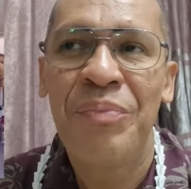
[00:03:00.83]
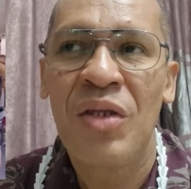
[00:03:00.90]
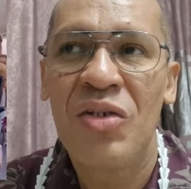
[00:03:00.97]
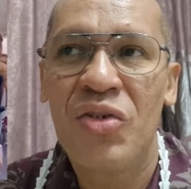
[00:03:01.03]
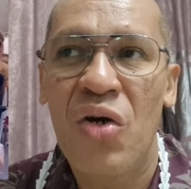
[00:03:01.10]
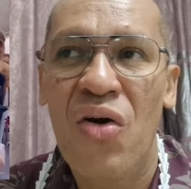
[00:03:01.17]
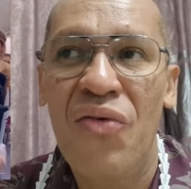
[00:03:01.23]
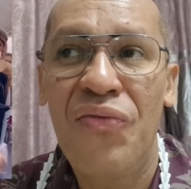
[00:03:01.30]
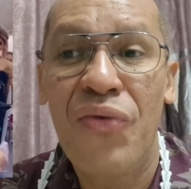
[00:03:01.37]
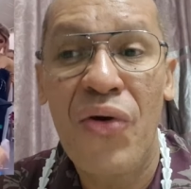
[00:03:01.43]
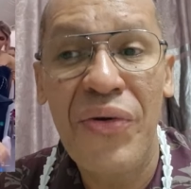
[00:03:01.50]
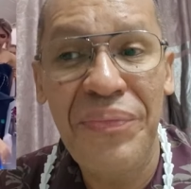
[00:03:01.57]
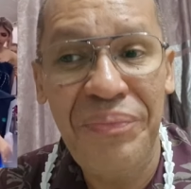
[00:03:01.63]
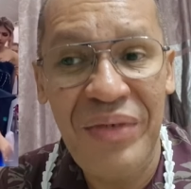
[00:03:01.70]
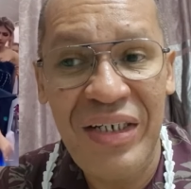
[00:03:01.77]
So
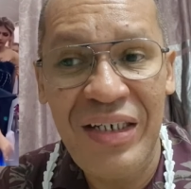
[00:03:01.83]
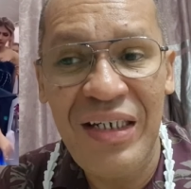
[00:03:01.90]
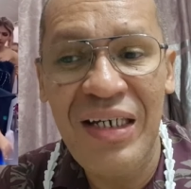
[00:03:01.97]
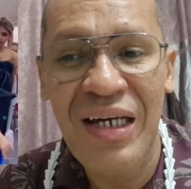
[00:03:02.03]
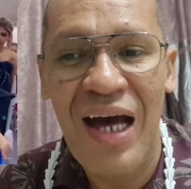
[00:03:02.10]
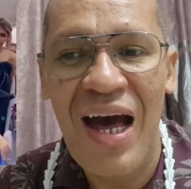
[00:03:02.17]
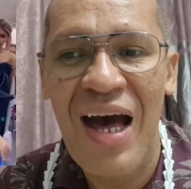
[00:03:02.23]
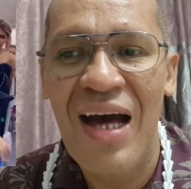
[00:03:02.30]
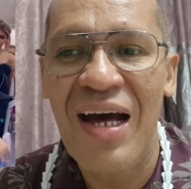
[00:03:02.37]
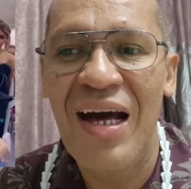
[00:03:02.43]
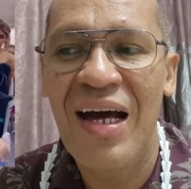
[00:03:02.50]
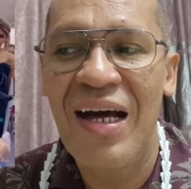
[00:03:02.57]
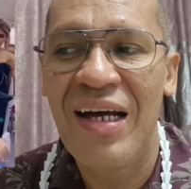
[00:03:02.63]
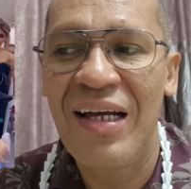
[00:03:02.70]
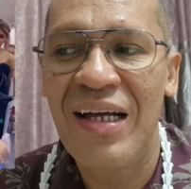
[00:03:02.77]
for me, ang
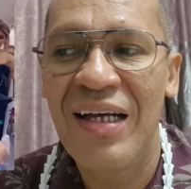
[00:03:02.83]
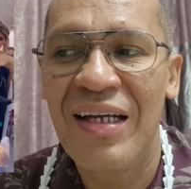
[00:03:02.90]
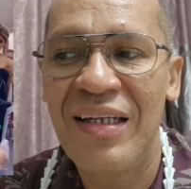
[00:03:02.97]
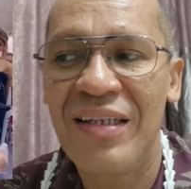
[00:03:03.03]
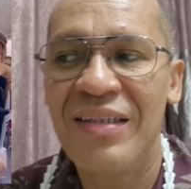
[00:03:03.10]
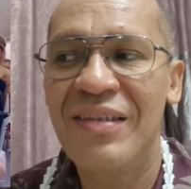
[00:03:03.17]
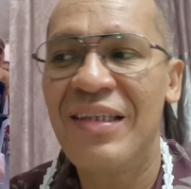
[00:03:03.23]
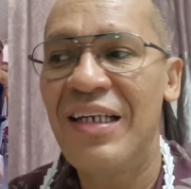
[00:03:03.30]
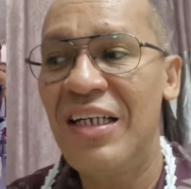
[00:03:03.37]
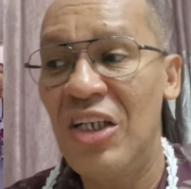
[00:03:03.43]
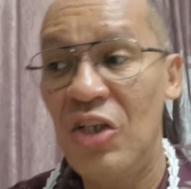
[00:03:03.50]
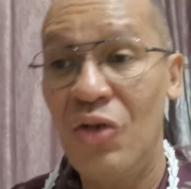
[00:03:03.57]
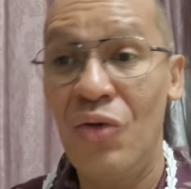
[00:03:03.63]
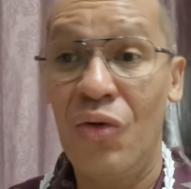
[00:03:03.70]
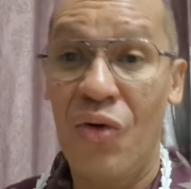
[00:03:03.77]

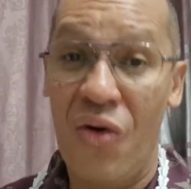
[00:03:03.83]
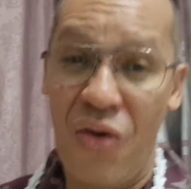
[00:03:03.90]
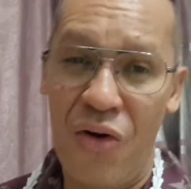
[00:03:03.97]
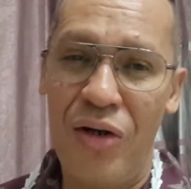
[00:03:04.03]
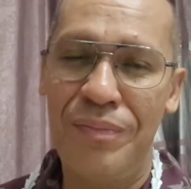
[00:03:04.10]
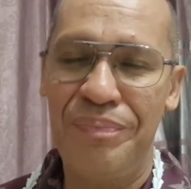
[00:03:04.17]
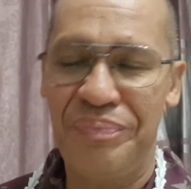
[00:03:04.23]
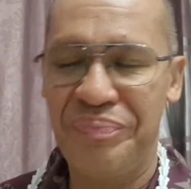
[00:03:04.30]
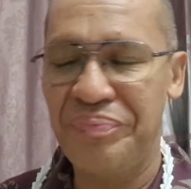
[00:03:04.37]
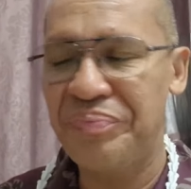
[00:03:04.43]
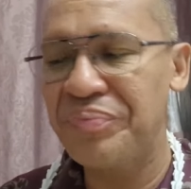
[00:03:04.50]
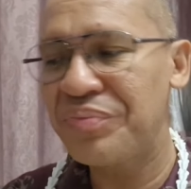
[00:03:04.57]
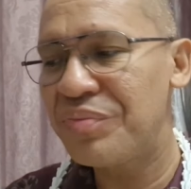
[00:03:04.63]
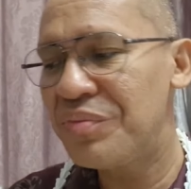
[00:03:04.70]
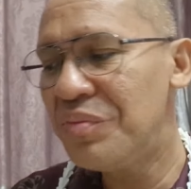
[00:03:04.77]
tingin ko
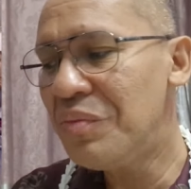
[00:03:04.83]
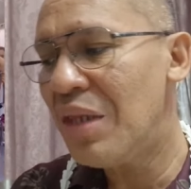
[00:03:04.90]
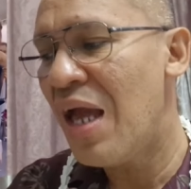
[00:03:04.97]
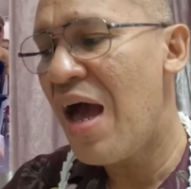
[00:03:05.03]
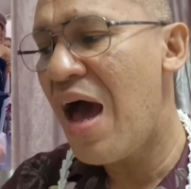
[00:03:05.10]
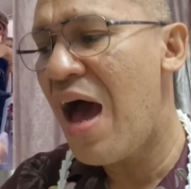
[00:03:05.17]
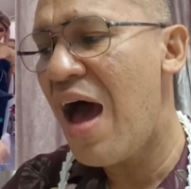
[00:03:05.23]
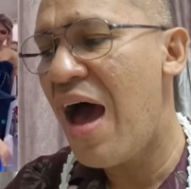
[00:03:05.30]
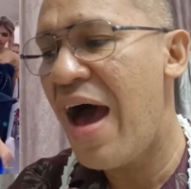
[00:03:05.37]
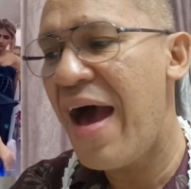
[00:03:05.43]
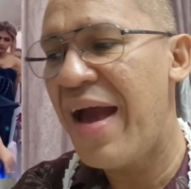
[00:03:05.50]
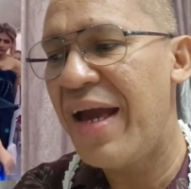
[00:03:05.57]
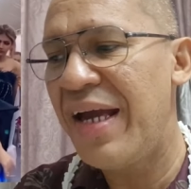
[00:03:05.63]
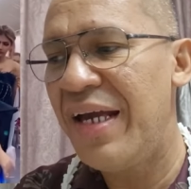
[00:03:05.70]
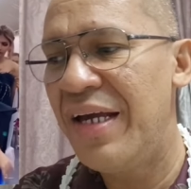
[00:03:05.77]

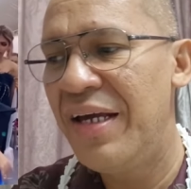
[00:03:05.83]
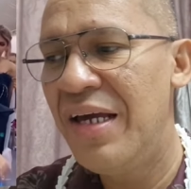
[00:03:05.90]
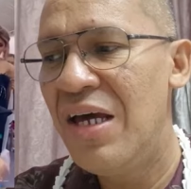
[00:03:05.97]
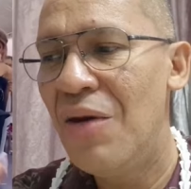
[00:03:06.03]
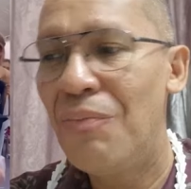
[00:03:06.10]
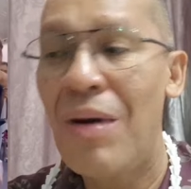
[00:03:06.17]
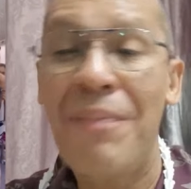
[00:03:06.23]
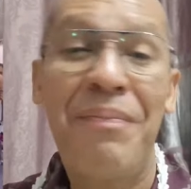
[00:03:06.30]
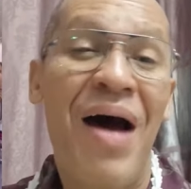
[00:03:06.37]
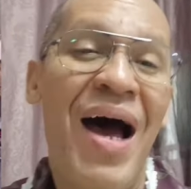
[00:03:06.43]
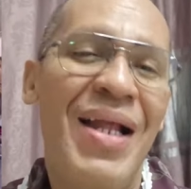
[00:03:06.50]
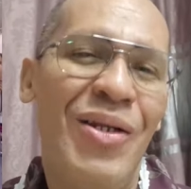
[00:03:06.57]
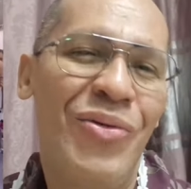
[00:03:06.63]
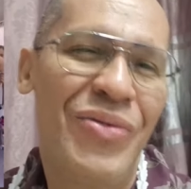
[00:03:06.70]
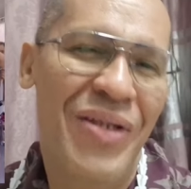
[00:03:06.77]
ay
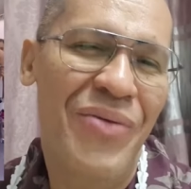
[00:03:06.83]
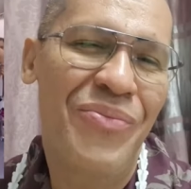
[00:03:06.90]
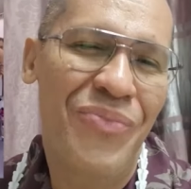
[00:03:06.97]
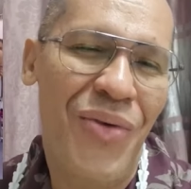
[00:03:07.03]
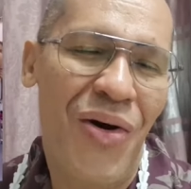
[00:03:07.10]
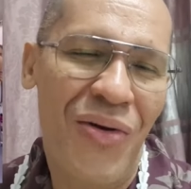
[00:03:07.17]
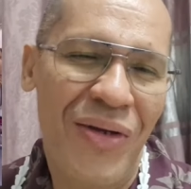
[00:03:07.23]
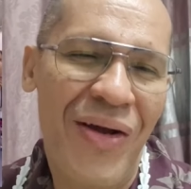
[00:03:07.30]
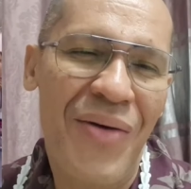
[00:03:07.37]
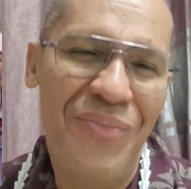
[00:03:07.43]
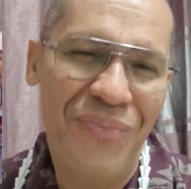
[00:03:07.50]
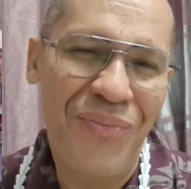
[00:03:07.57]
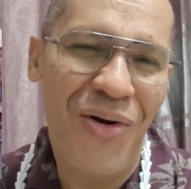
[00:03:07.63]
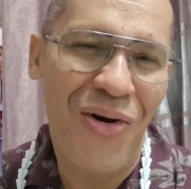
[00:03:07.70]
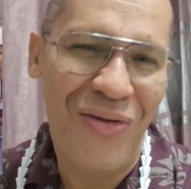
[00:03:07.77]
papalo ng
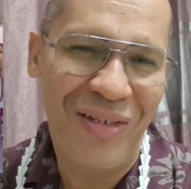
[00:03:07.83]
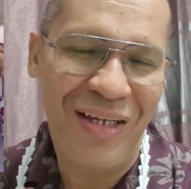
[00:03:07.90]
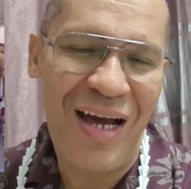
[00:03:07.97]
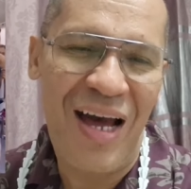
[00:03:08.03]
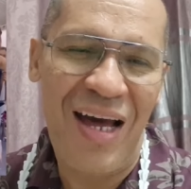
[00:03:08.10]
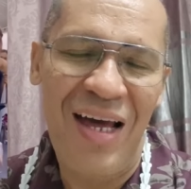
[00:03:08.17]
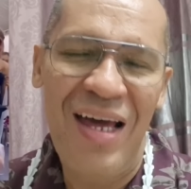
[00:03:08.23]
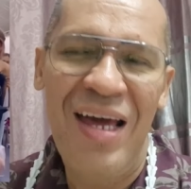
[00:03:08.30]
bonggang-bongga.